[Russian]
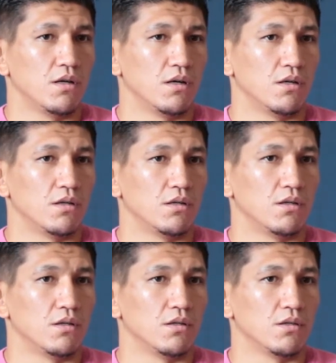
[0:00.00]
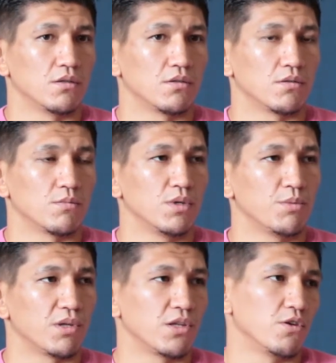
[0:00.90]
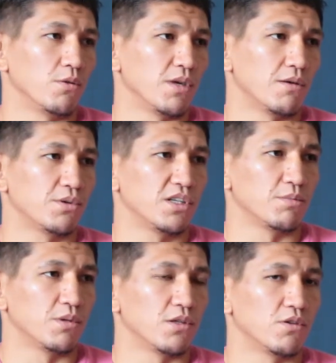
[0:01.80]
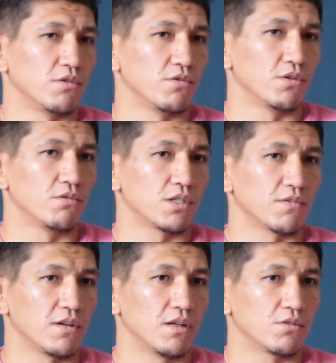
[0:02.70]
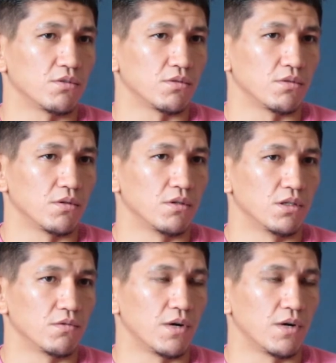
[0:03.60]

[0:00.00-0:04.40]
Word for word: Э, мы планируем, я вообще планирую вернуться в клетку э,